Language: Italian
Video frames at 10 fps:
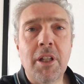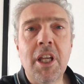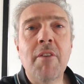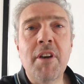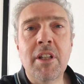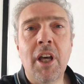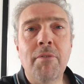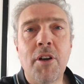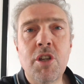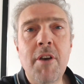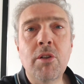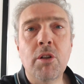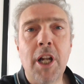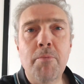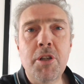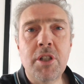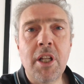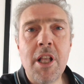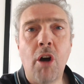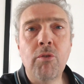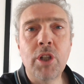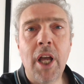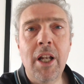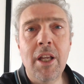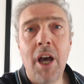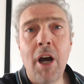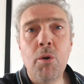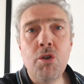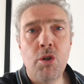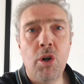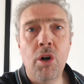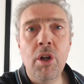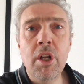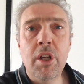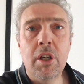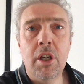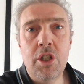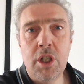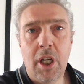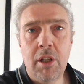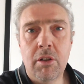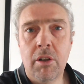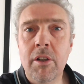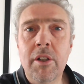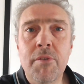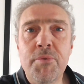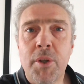praticamente il rifacimento della pista degli aeromodelli a cui sono eh, iscritto.